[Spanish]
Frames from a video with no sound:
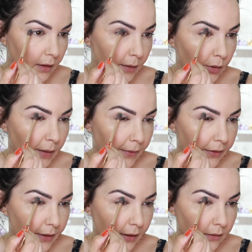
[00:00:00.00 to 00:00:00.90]
Y voy a
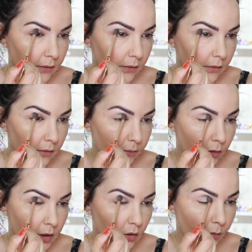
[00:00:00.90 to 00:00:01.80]
empezar
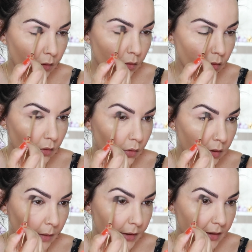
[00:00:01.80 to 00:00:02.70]
poniendo producto
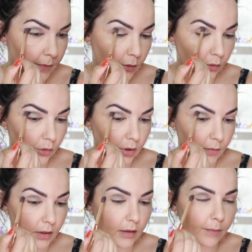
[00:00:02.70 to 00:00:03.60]
justamente por donde
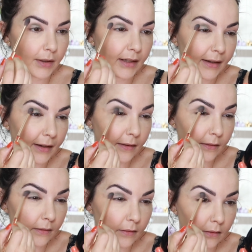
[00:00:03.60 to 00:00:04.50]
mi pliegue
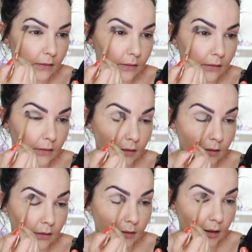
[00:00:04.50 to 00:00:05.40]

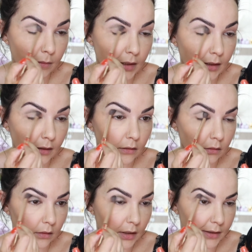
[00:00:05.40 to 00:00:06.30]
termina
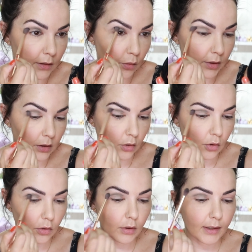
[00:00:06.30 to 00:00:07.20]
y se une
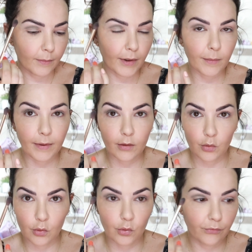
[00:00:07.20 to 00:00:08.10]
con el
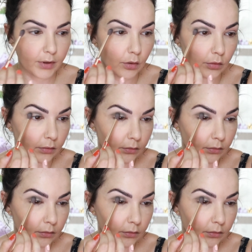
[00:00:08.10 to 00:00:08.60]
párpado fijo.